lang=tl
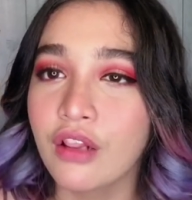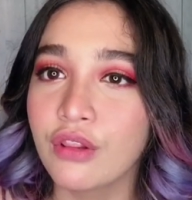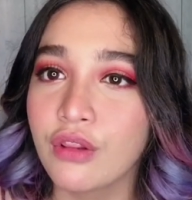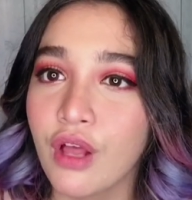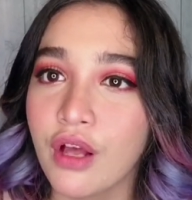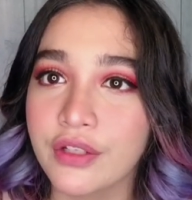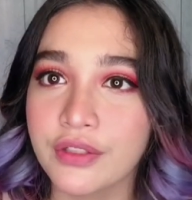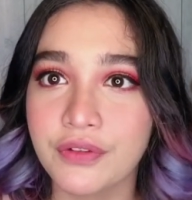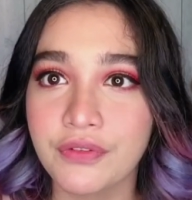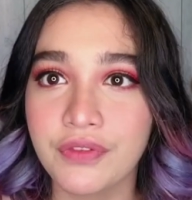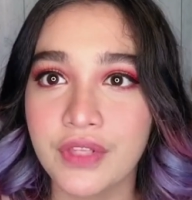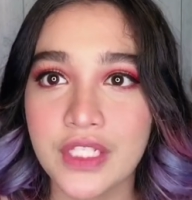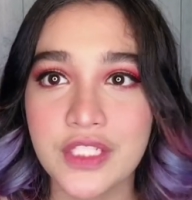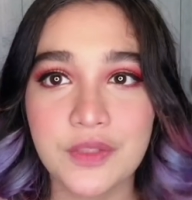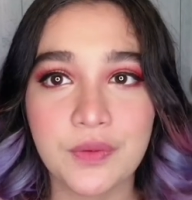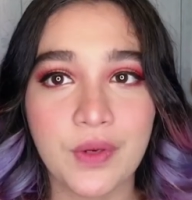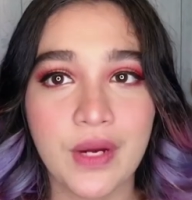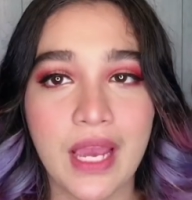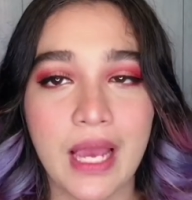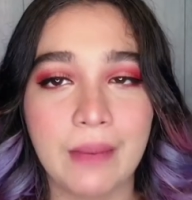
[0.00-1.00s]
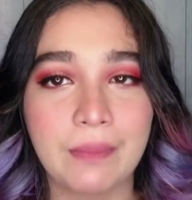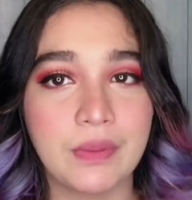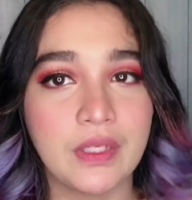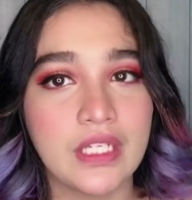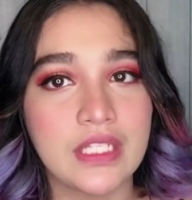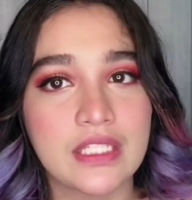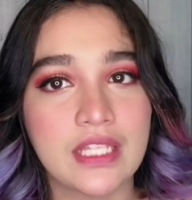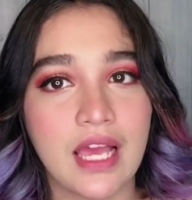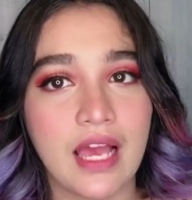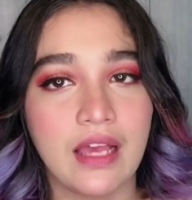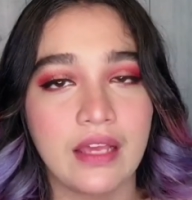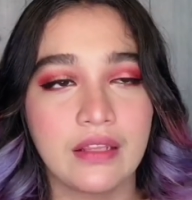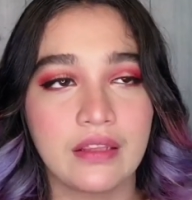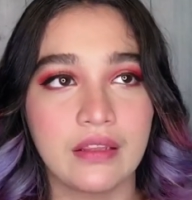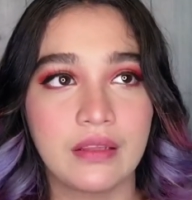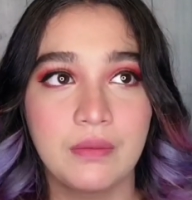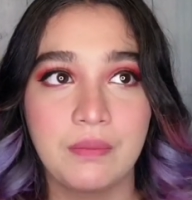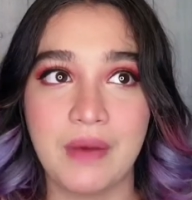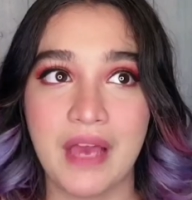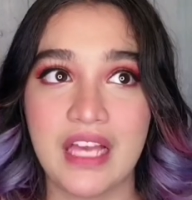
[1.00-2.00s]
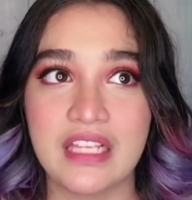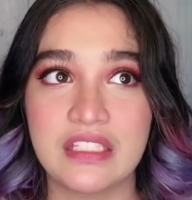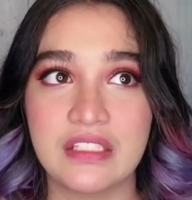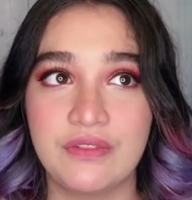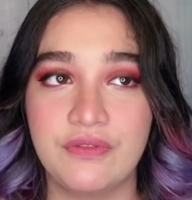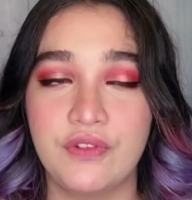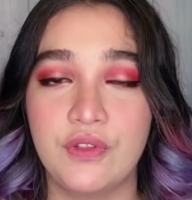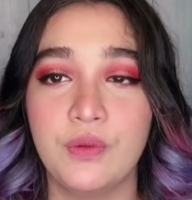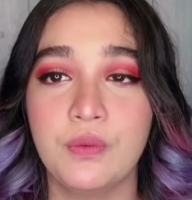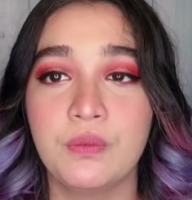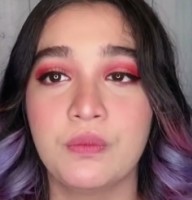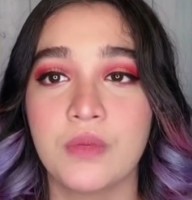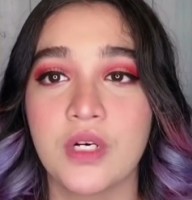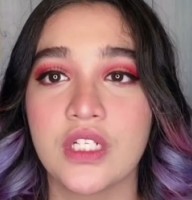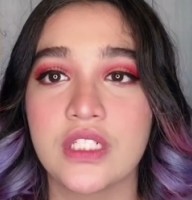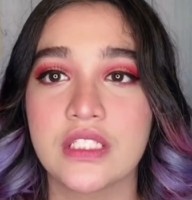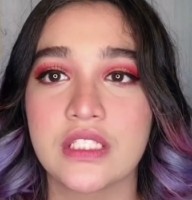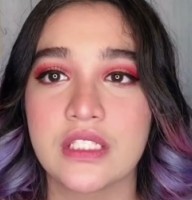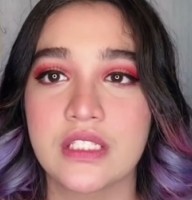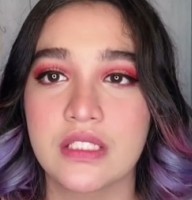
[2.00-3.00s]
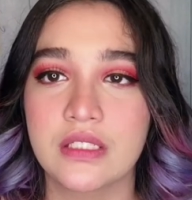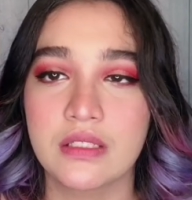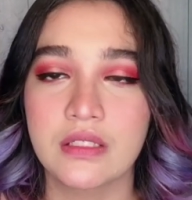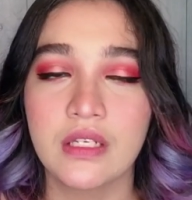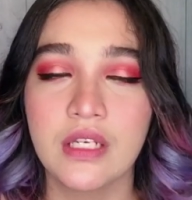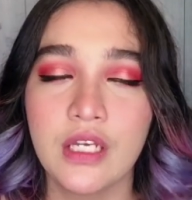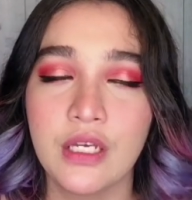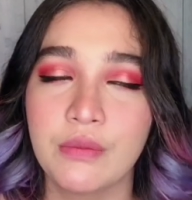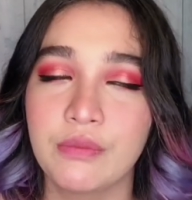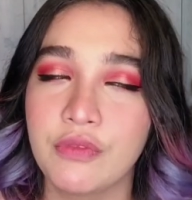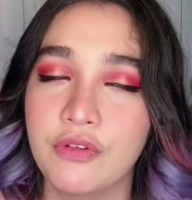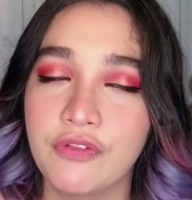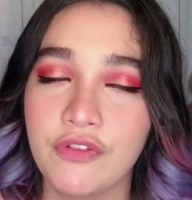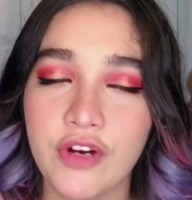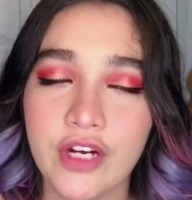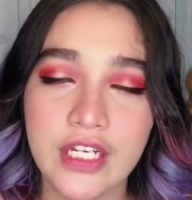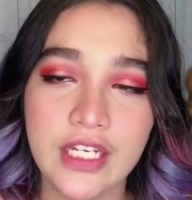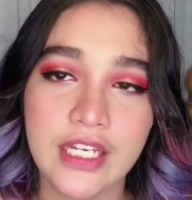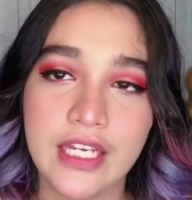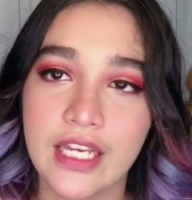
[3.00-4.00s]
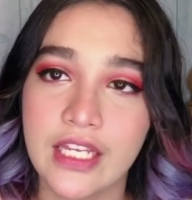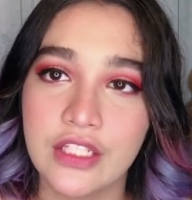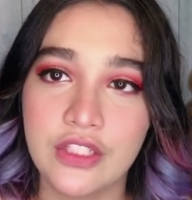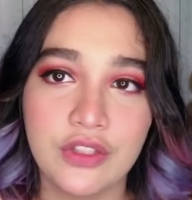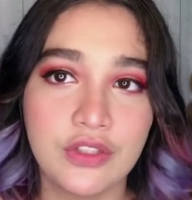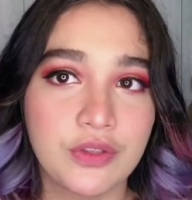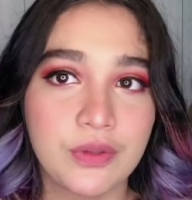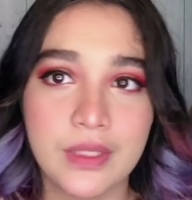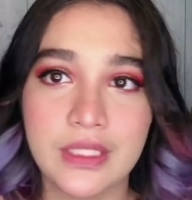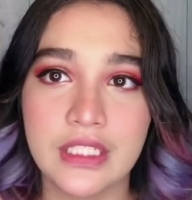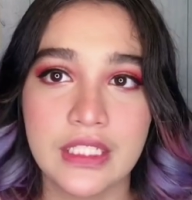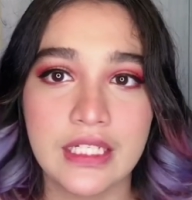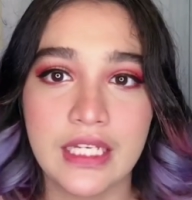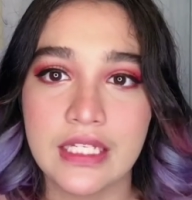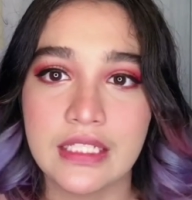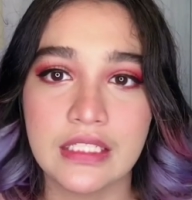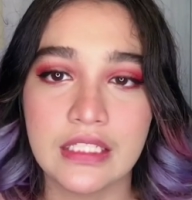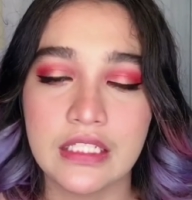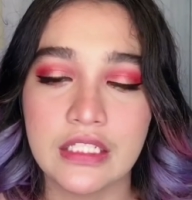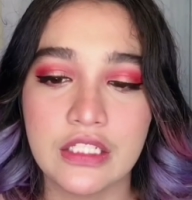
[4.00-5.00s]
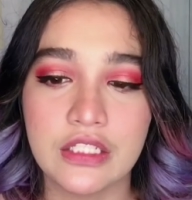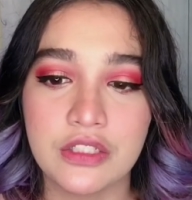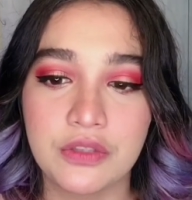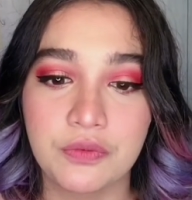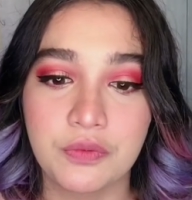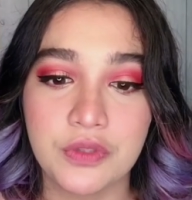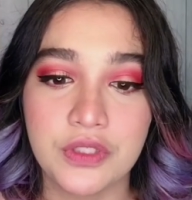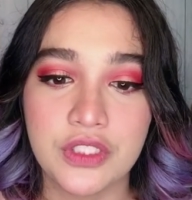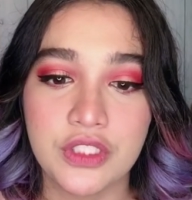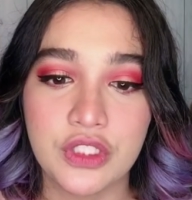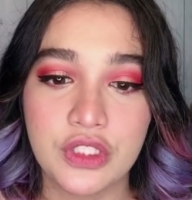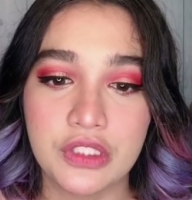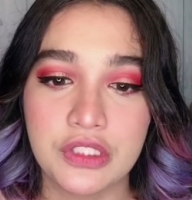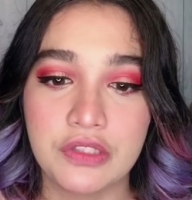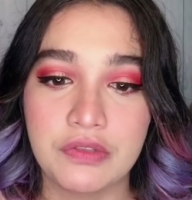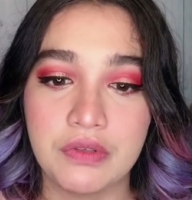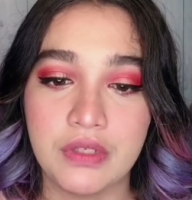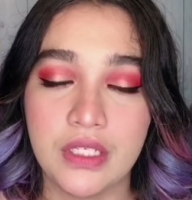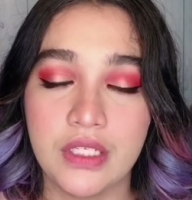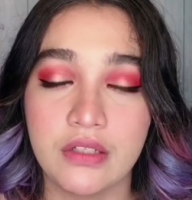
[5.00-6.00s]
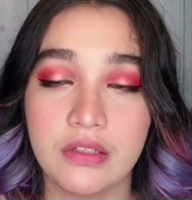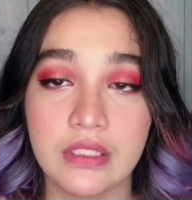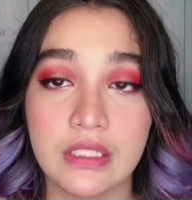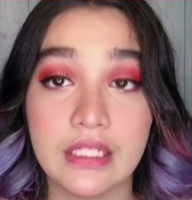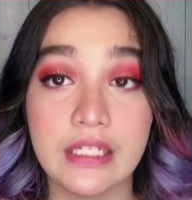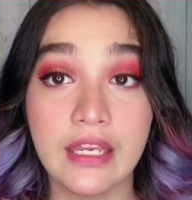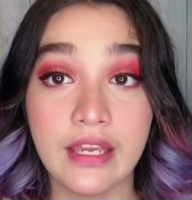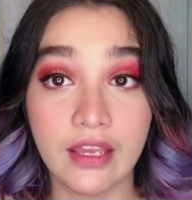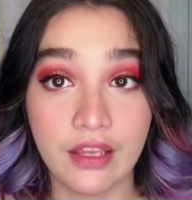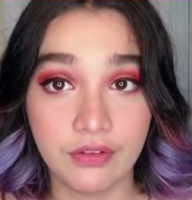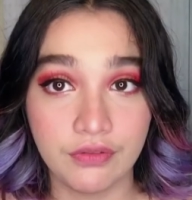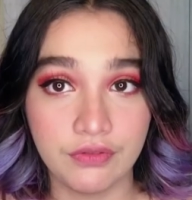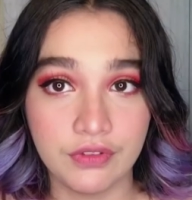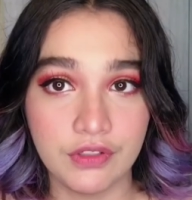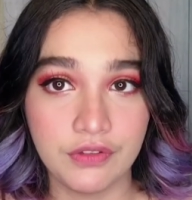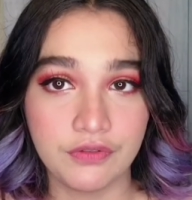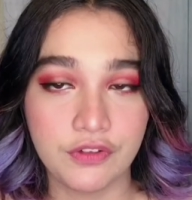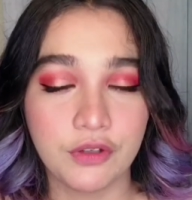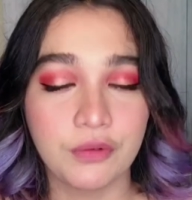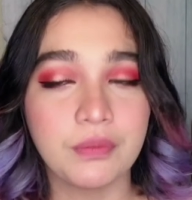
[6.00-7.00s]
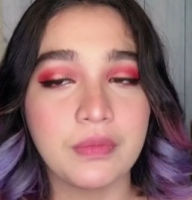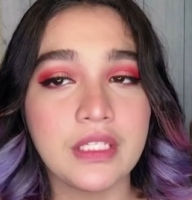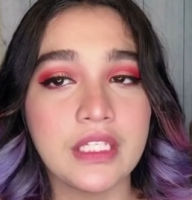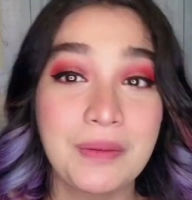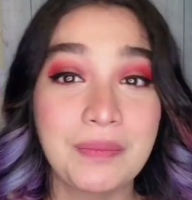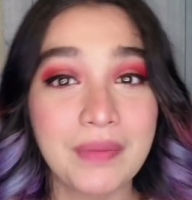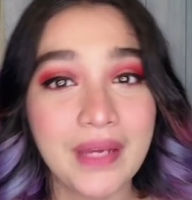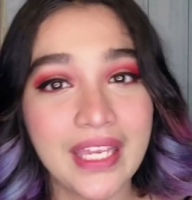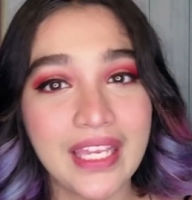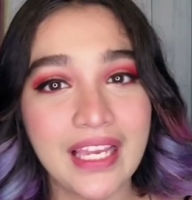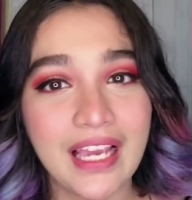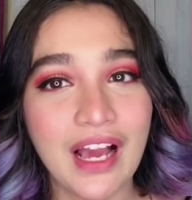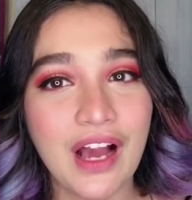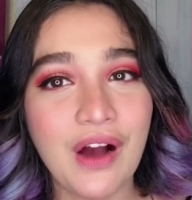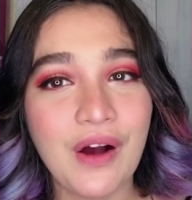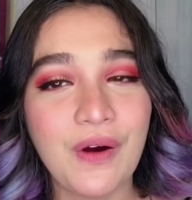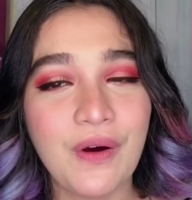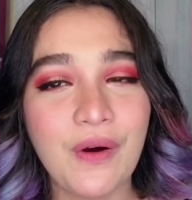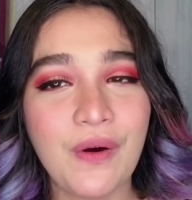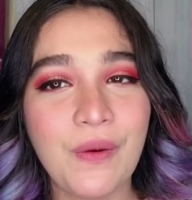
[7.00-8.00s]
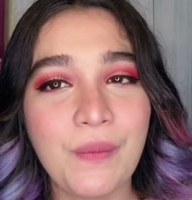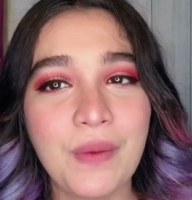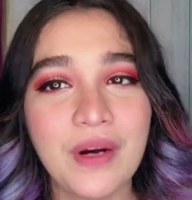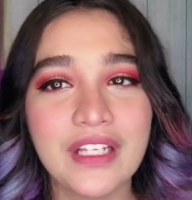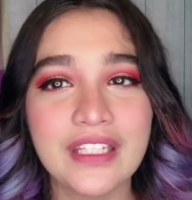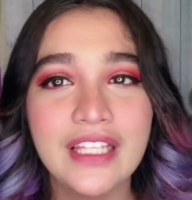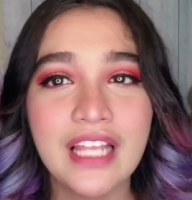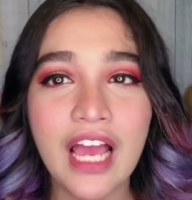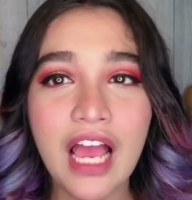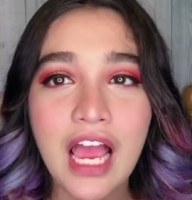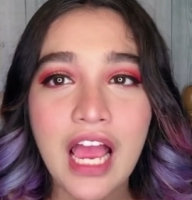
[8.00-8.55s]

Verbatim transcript: lot of things were happening sa akin the past few months before nag-ed yung 2019. It was just really, really heavy for me. Pahinga ako. But